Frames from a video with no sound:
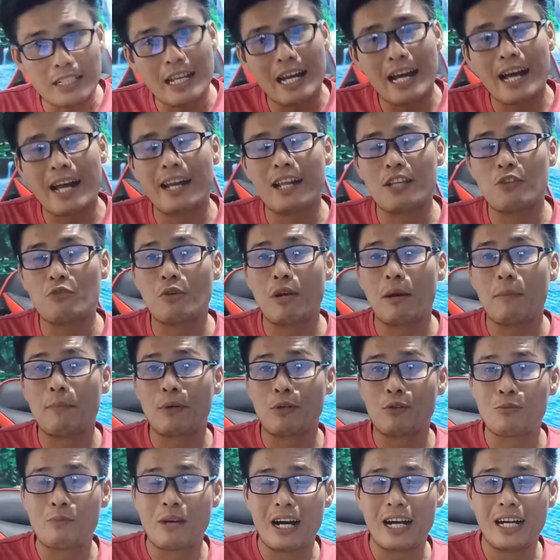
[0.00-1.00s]
tidak ada
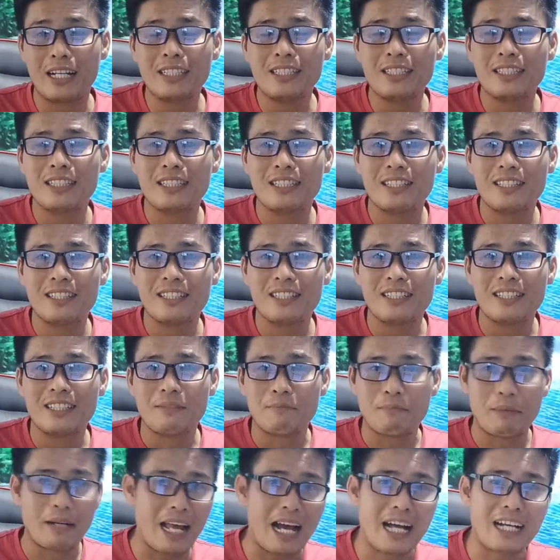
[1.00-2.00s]
juga perubahan,
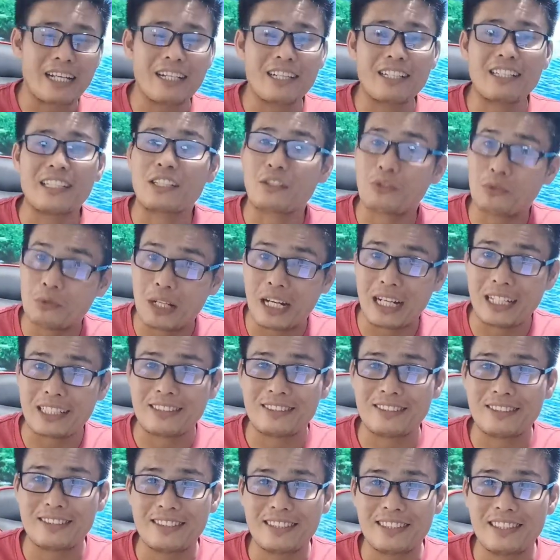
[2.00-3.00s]
pada akhirnya
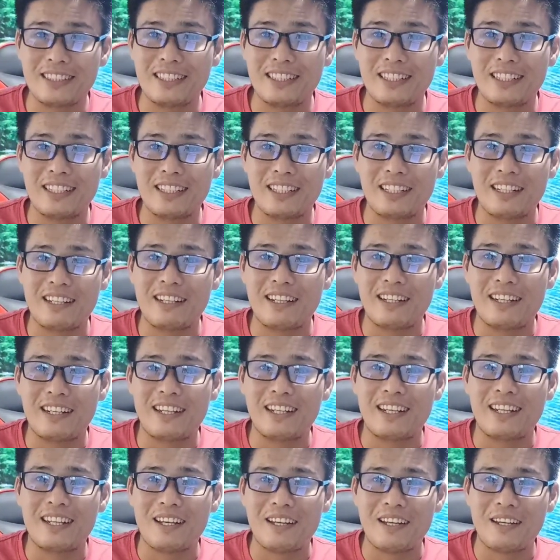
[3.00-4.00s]
Tuhan
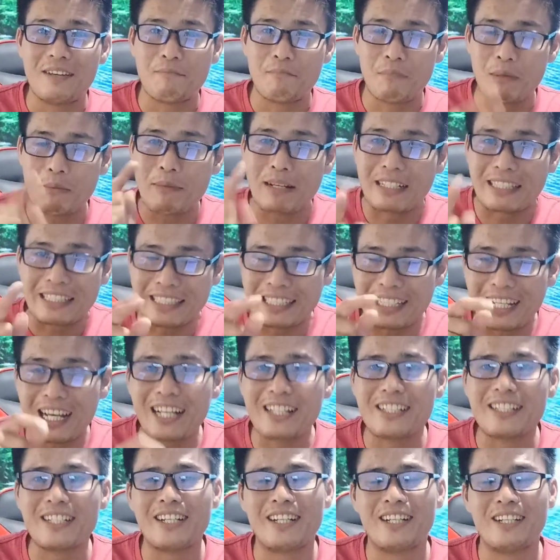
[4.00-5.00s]

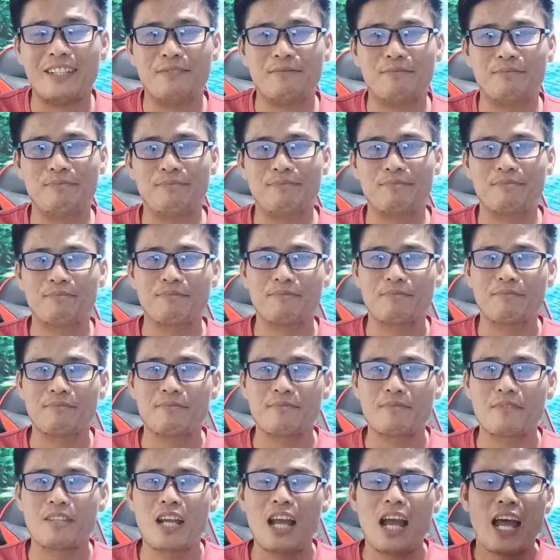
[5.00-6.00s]
mematikannya.
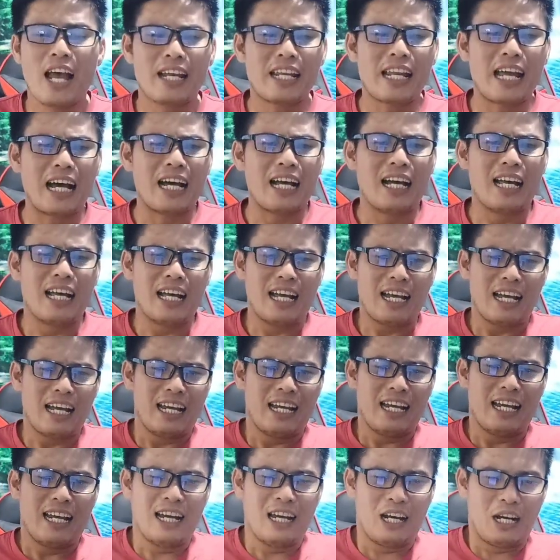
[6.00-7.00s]
Nah,
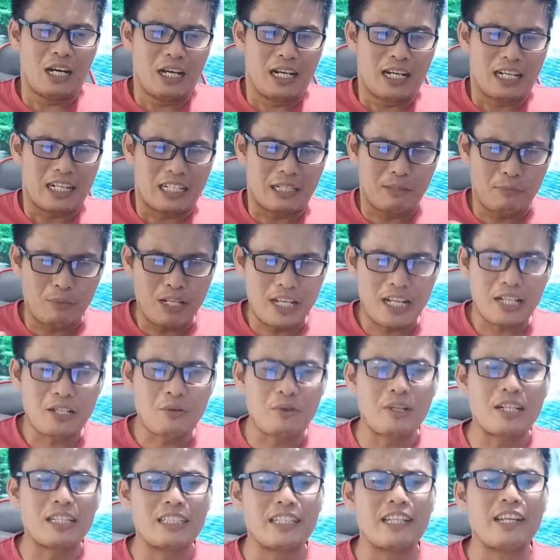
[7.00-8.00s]

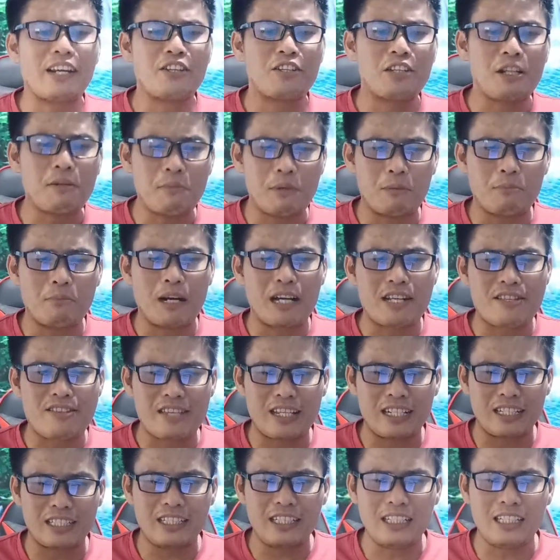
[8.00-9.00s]
kemudian orang Kristen
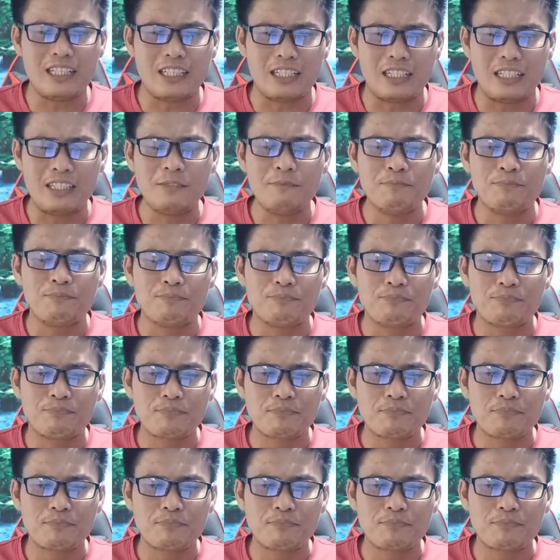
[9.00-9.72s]
membahas hal ini